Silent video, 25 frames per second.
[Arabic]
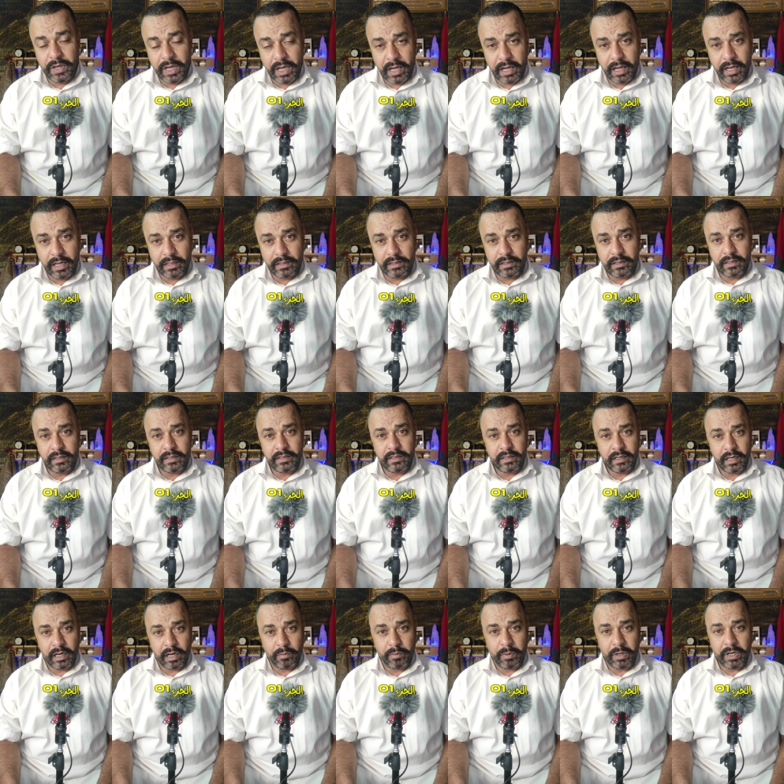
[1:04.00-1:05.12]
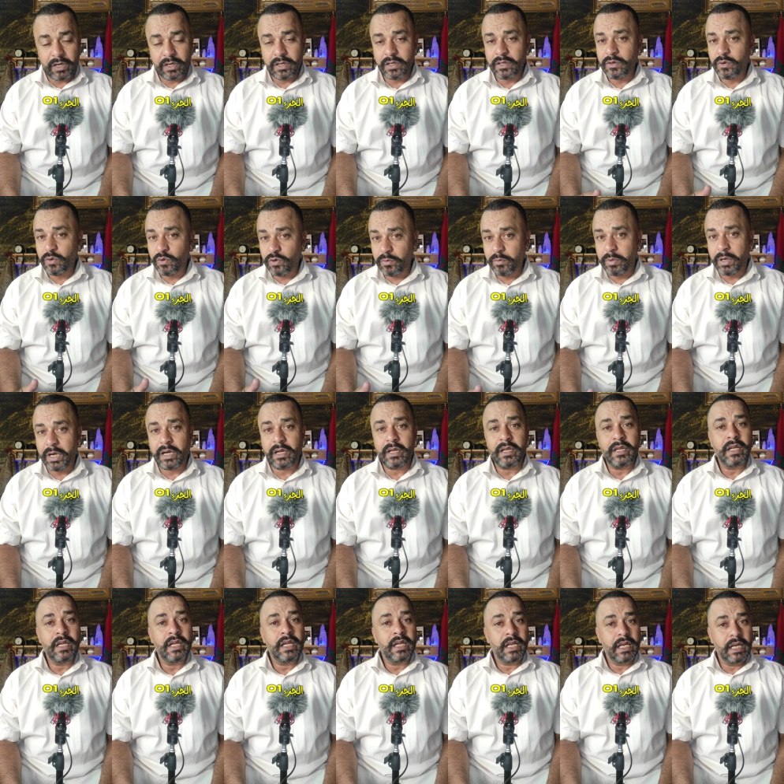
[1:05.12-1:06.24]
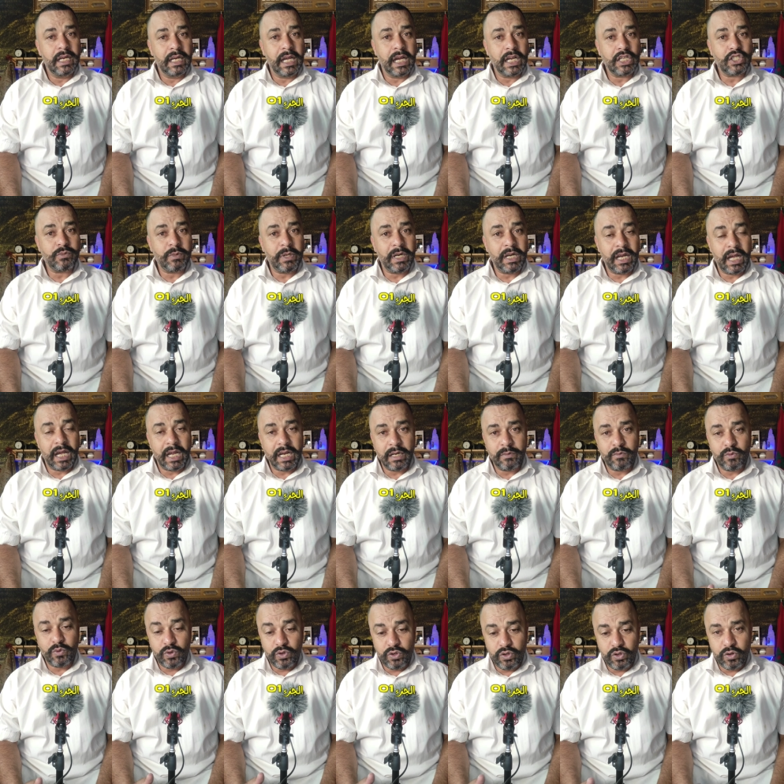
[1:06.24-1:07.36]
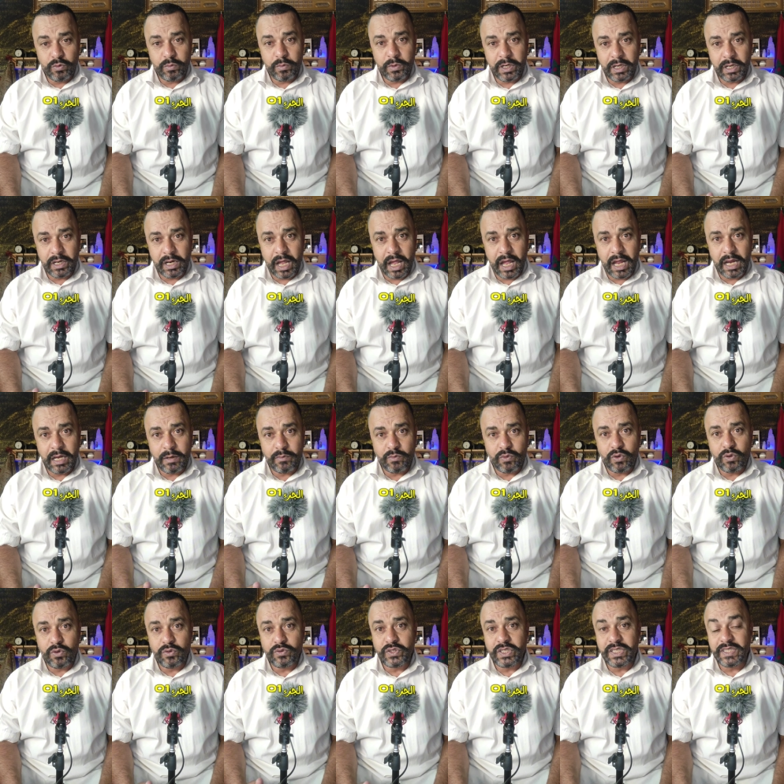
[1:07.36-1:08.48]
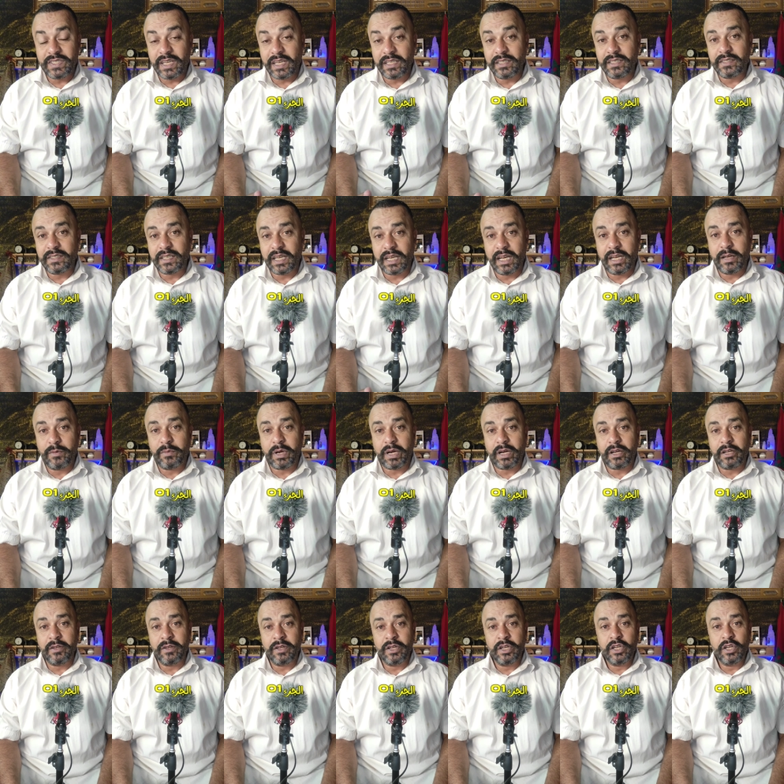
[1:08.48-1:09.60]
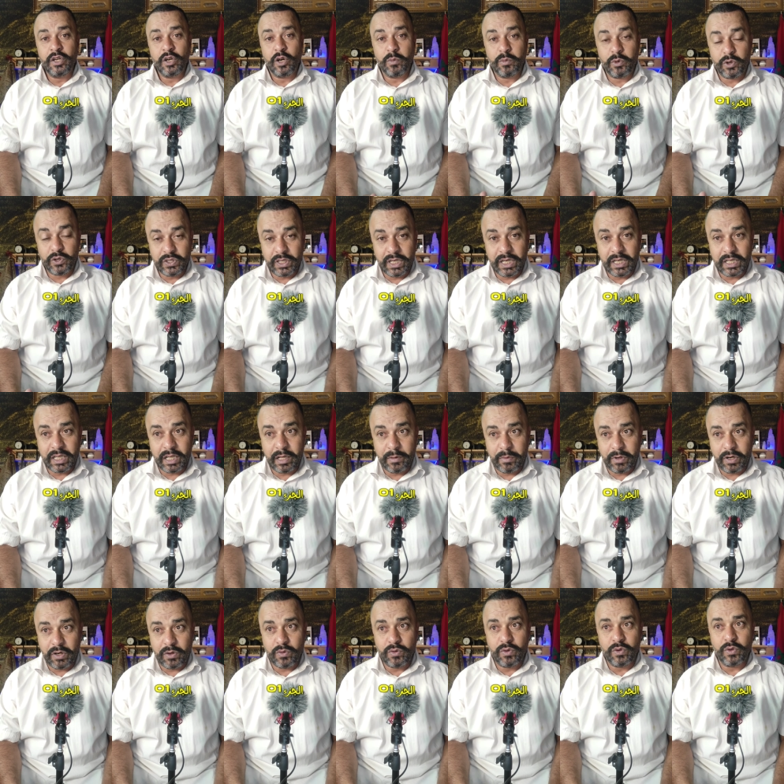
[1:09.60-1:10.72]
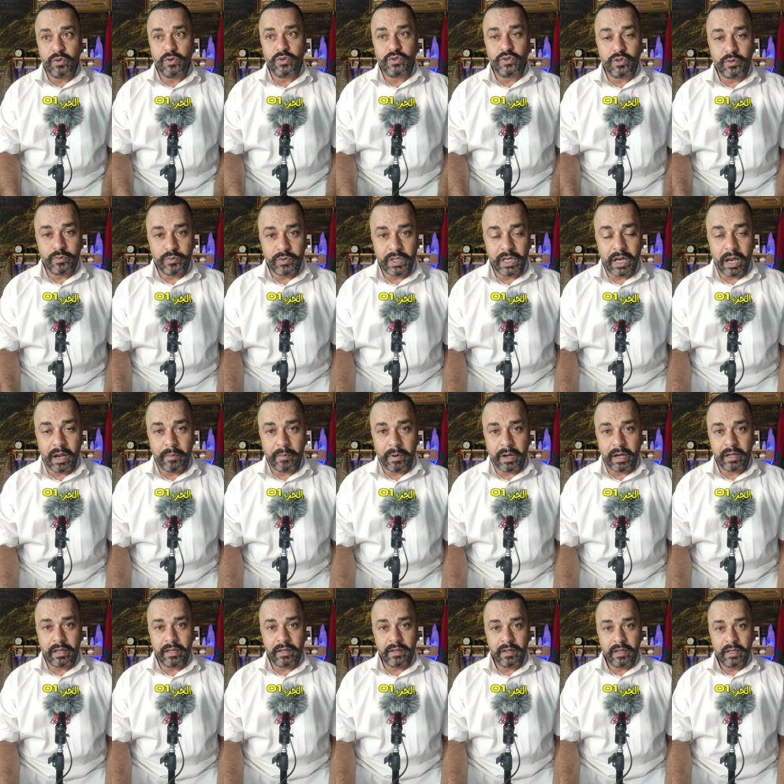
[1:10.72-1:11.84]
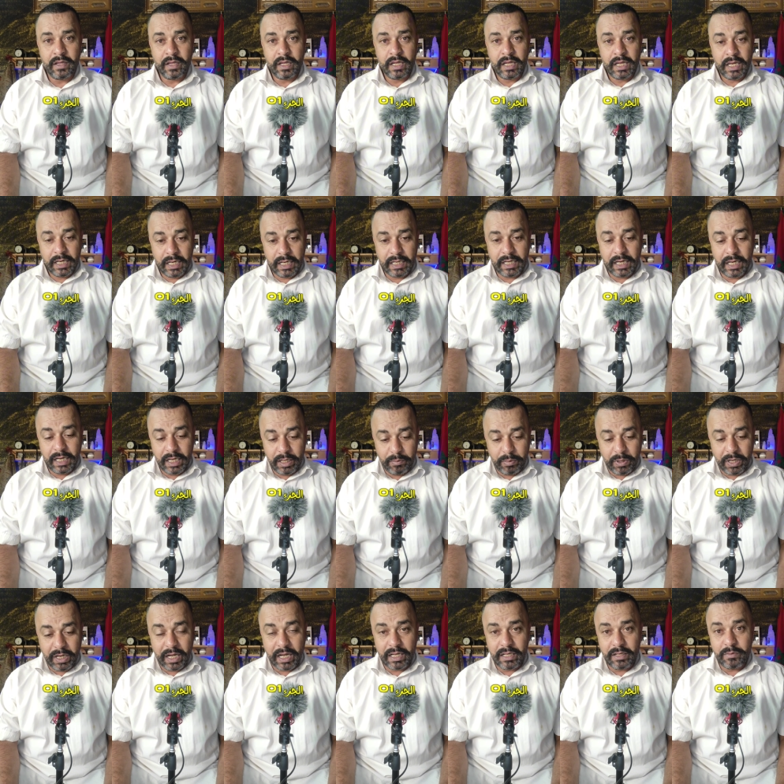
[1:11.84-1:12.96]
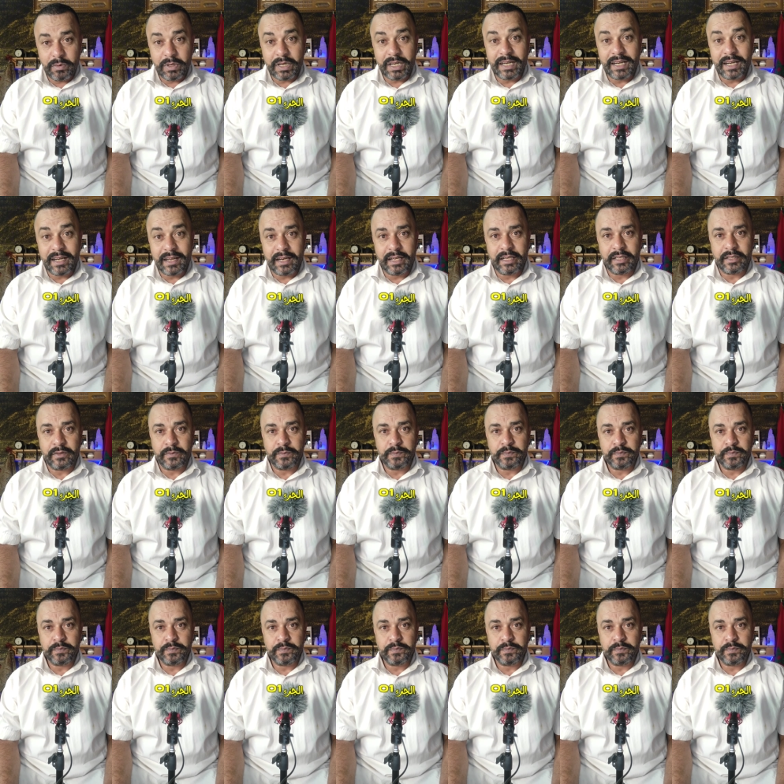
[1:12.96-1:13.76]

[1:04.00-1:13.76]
هذا البق والبق اللي هجم على العالم واليوم العالم كله تيتحدث على البق ومعضله البق والهجوم ديال البق لكن البق هذا البق غليظ